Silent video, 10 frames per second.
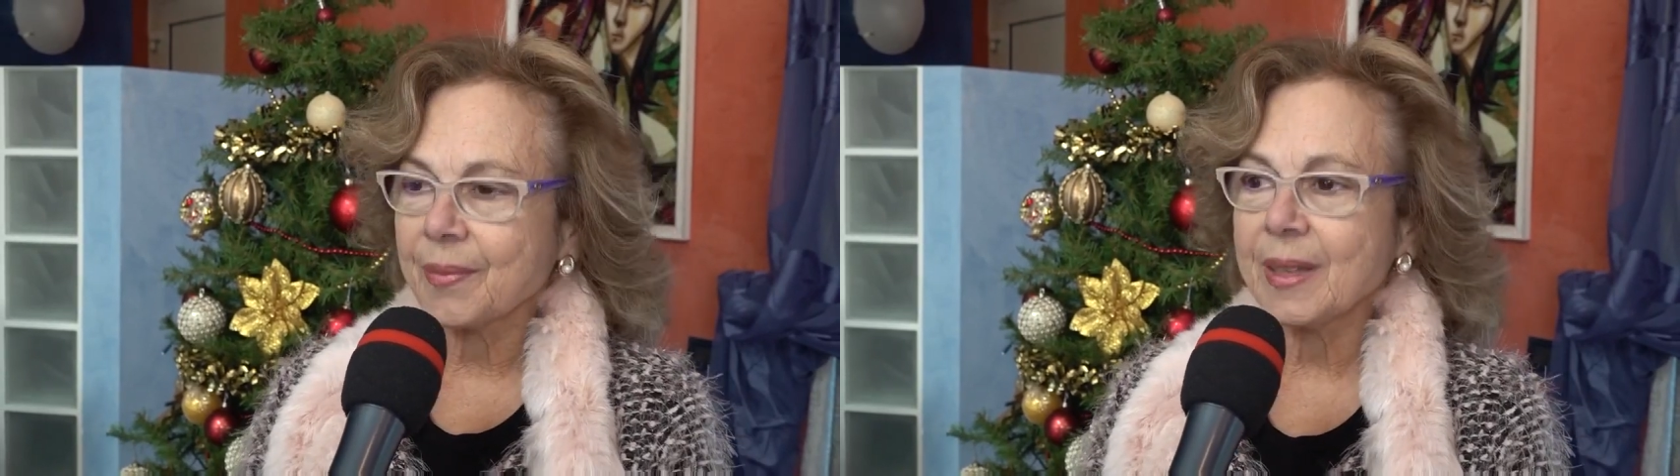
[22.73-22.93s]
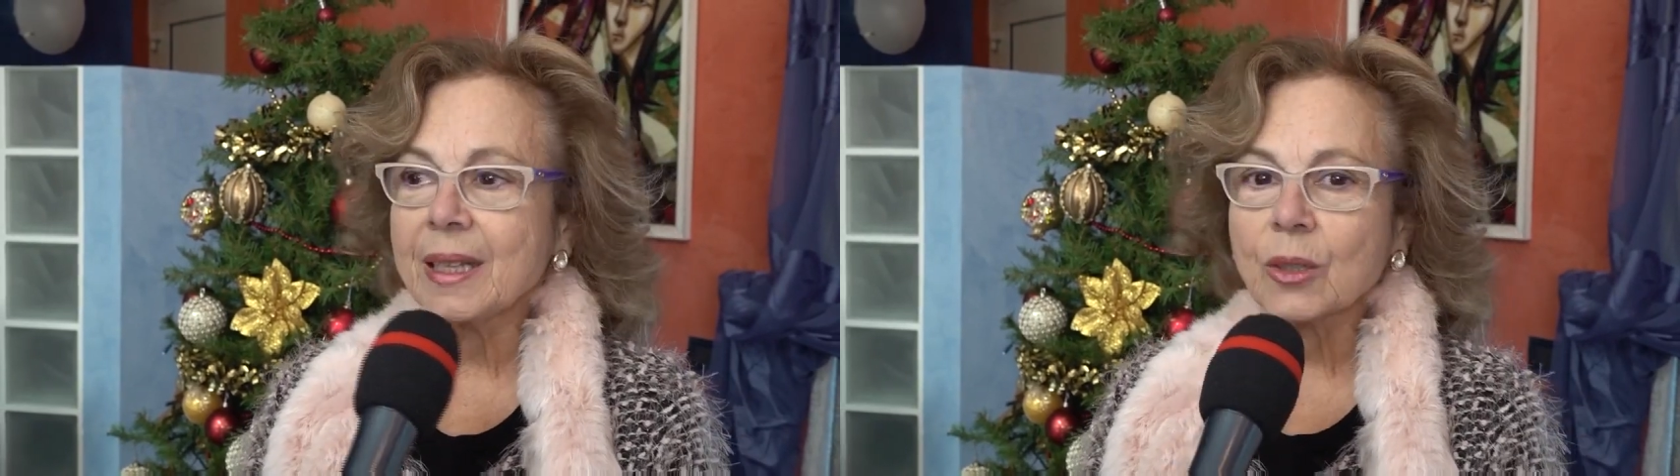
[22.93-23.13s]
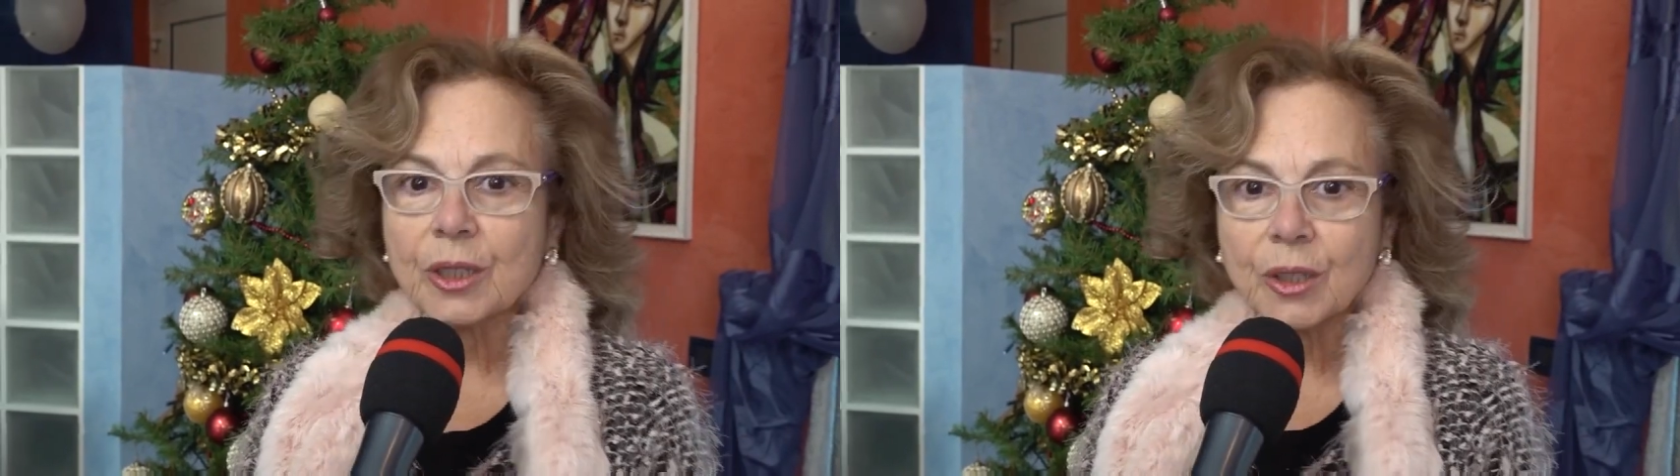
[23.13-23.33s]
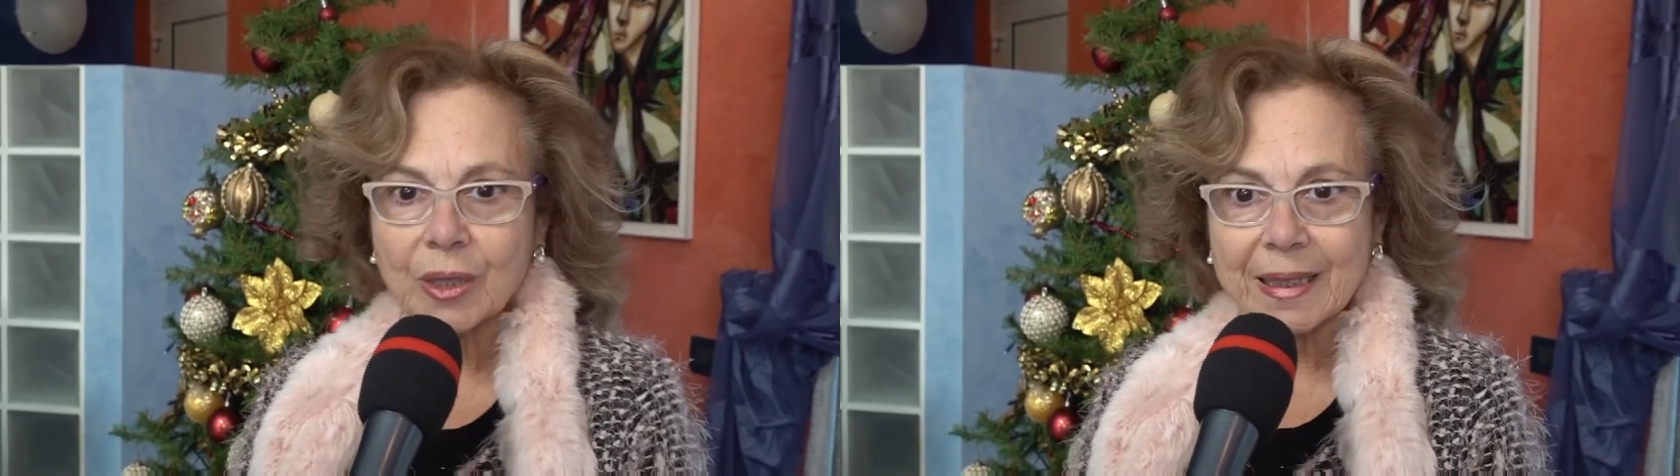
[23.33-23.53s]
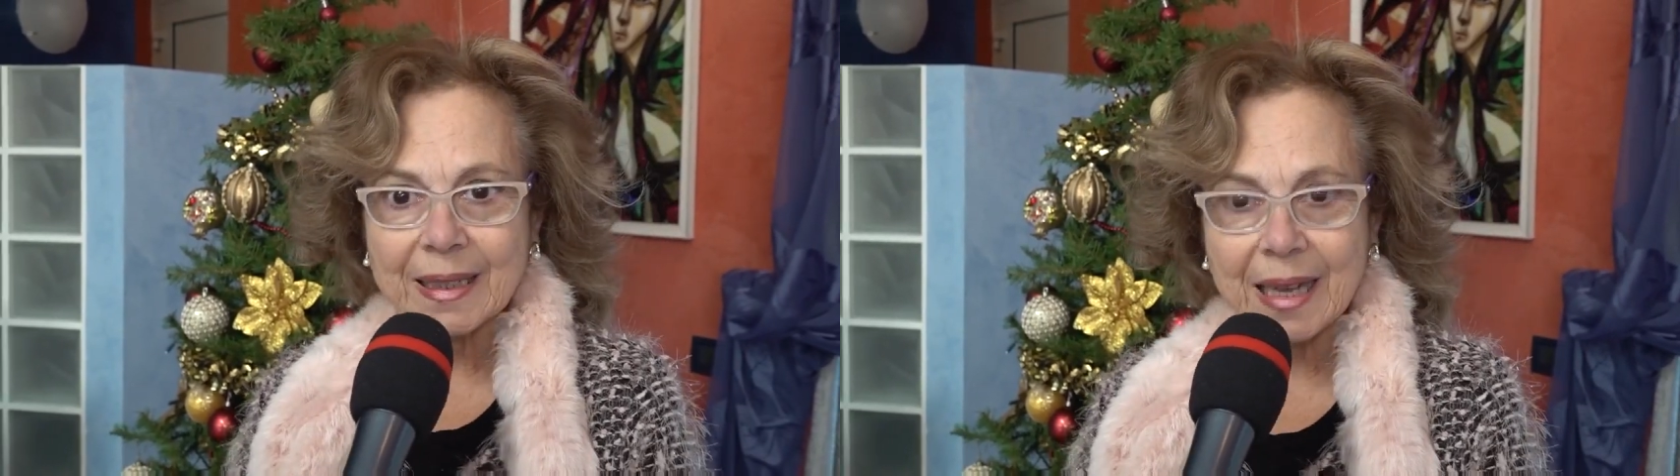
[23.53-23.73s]
di
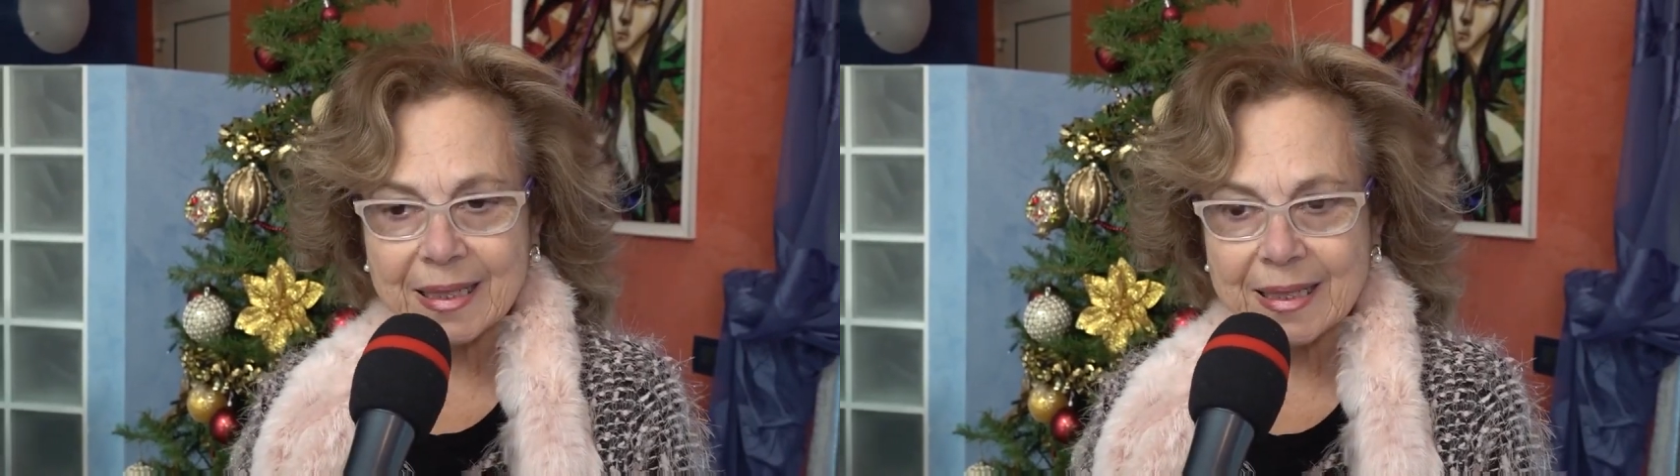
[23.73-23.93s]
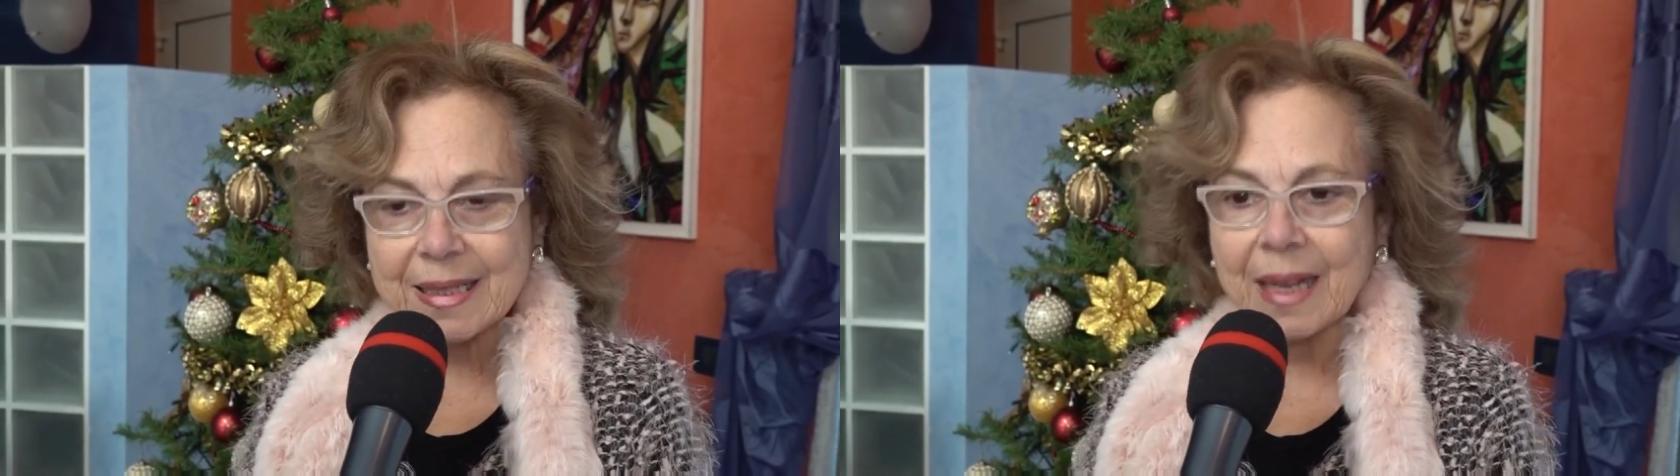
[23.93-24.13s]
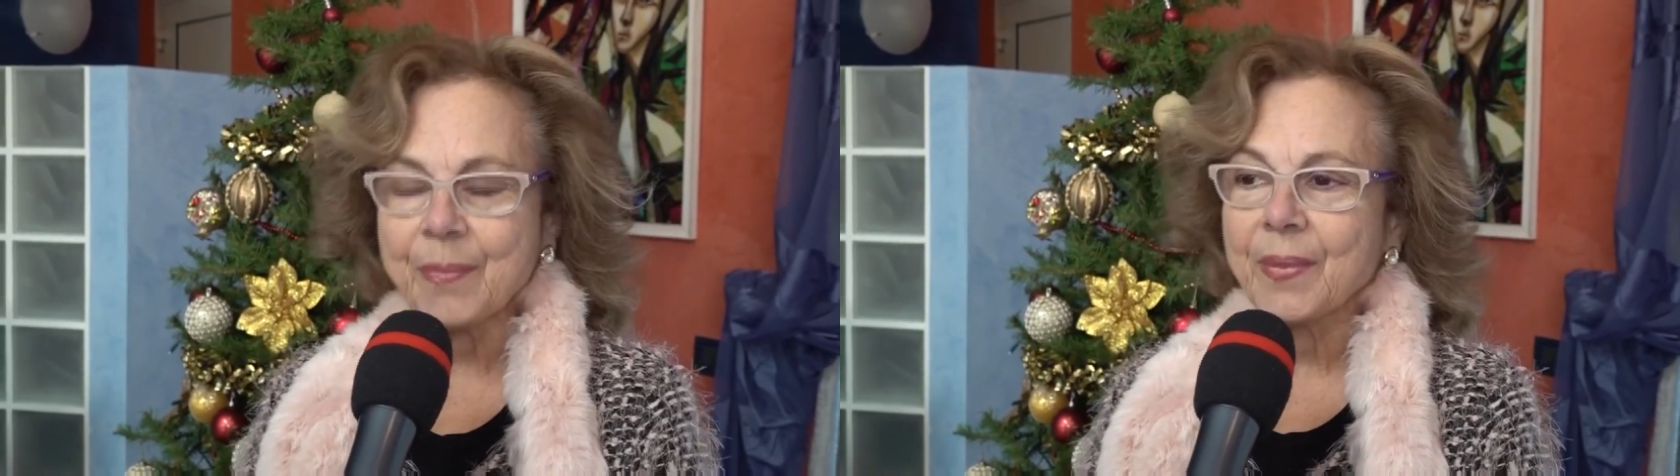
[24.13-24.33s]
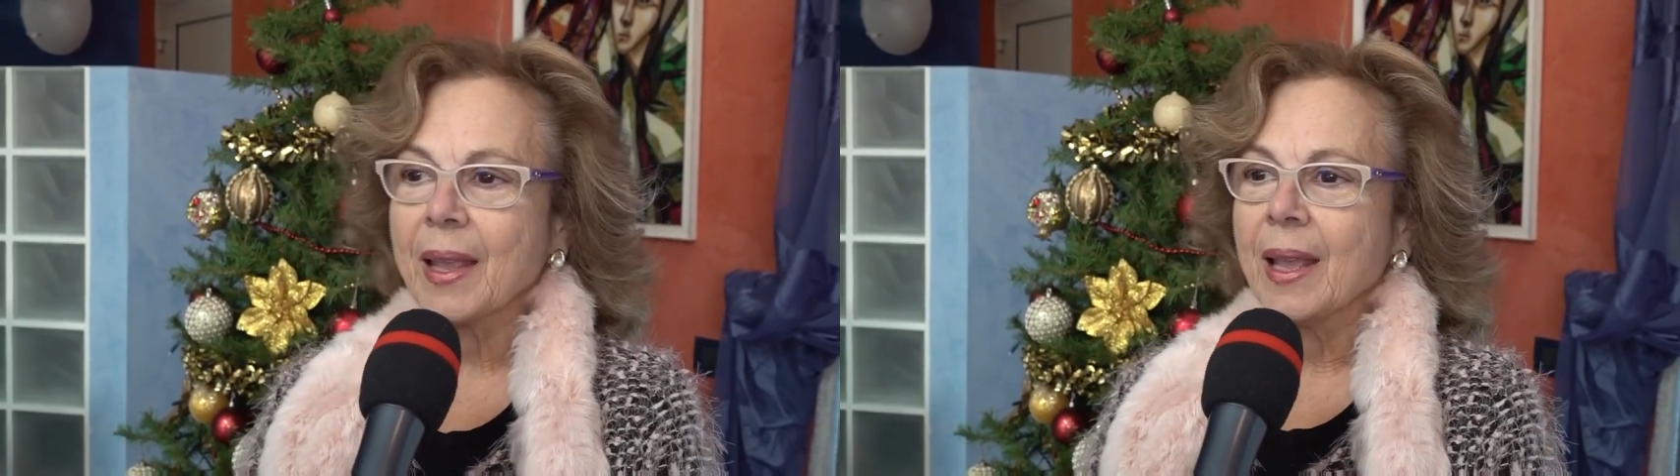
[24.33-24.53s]
Nicolino Cannarsa